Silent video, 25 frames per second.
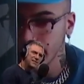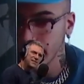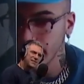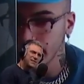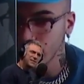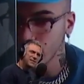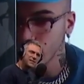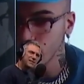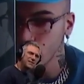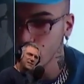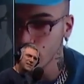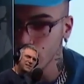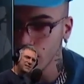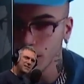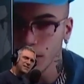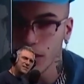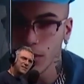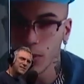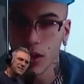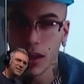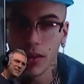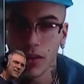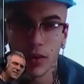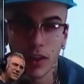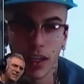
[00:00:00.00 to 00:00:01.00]
comunque abbiamo
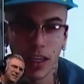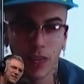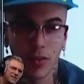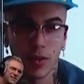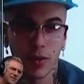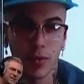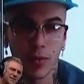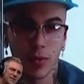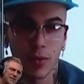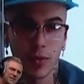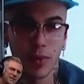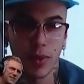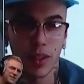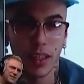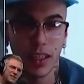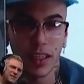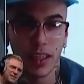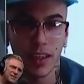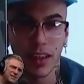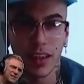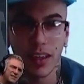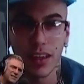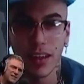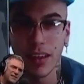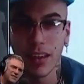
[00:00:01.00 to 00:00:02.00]
lavorato per,
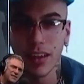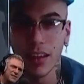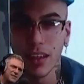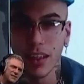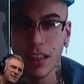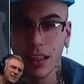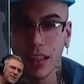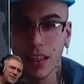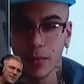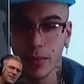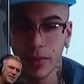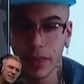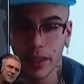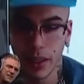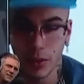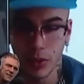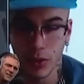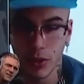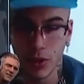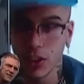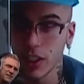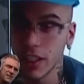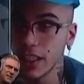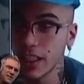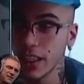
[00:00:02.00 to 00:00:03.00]
per
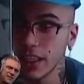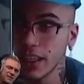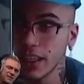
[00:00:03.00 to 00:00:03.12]
raggiungere dei grandi